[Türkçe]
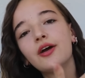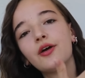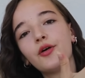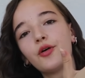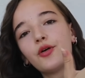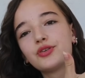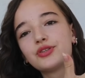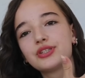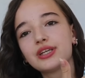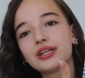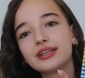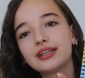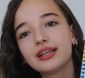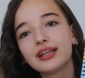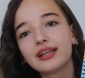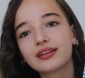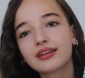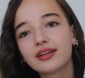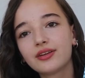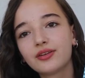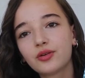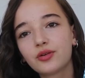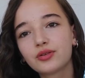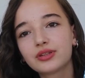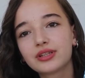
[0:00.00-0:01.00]
hocanın
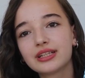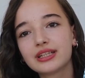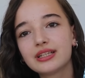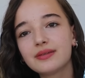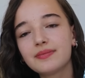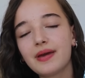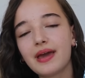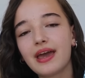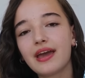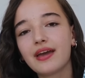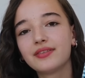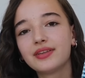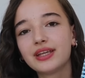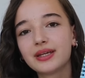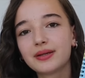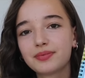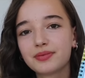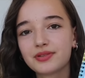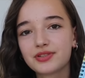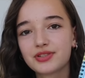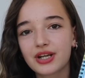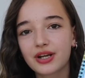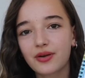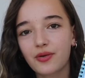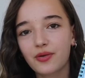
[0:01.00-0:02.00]
dediklerini not edip evde
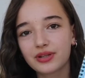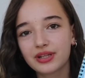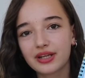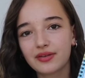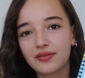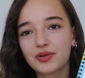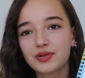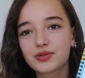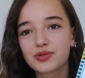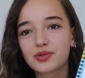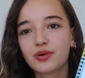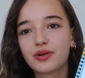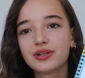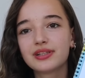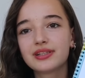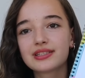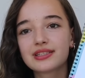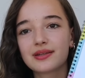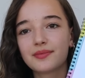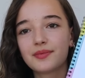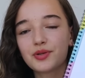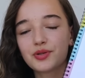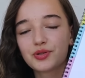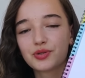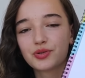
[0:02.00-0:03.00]
yapılacak ödevleri söylediği
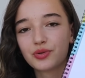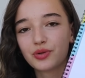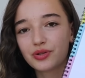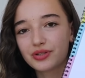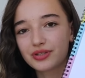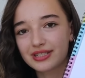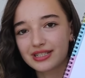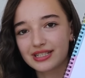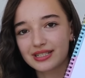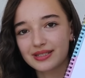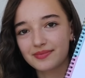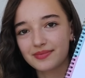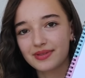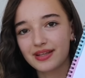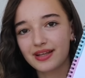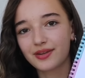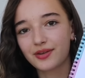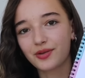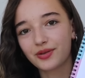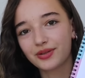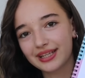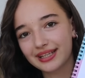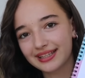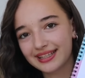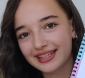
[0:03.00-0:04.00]
zaman şu not kısmından
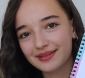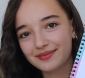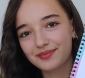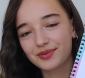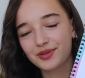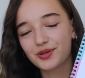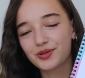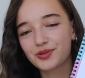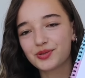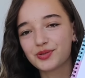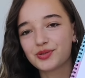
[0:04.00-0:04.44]
not edelim diye